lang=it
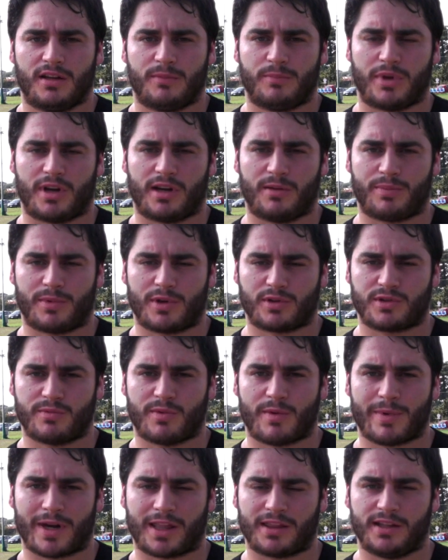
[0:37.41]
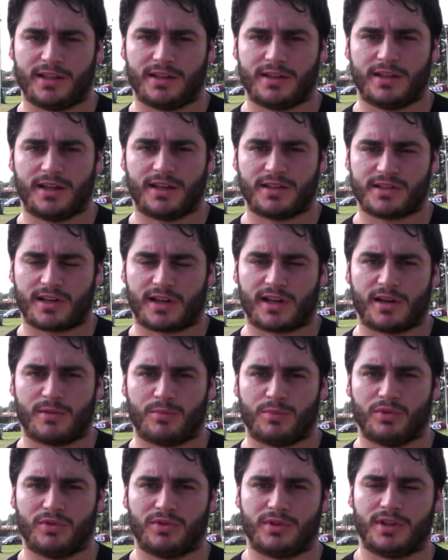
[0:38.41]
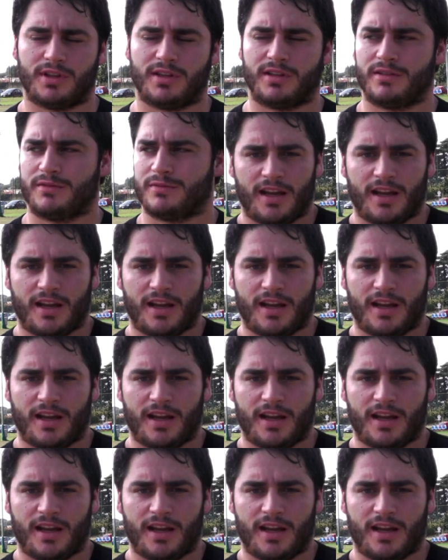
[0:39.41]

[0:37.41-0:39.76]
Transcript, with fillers: per le prossime partite a cercare punti.